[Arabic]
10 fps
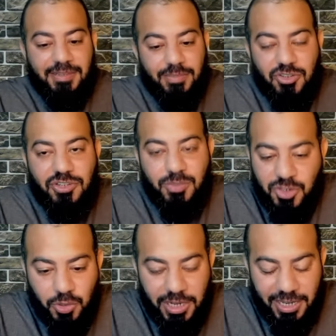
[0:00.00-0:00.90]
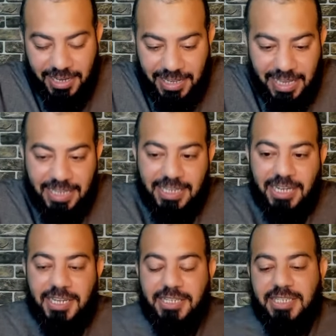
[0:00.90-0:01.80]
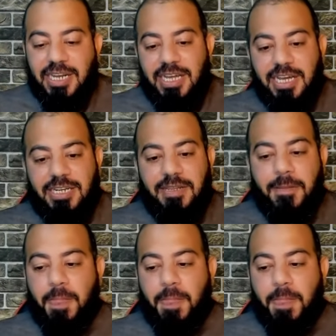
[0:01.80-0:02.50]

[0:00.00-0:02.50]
مش مش سؤال انت يعني انت الان